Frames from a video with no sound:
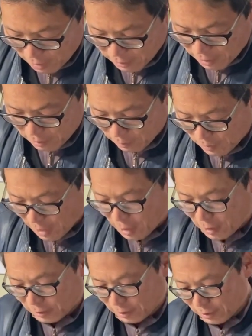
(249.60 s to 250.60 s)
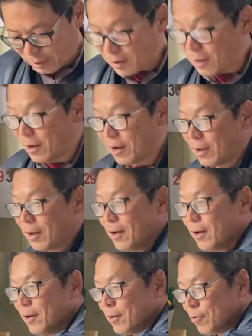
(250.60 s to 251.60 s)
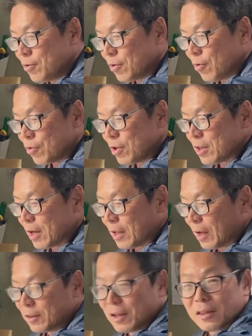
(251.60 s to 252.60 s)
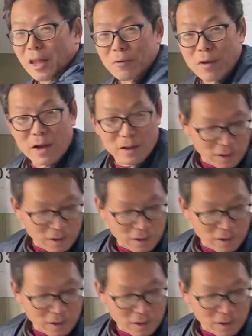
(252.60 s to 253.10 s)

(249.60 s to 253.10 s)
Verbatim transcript: 西人は見なあかんがねあそううちのおじいちゃんなんか絶対食えへんかった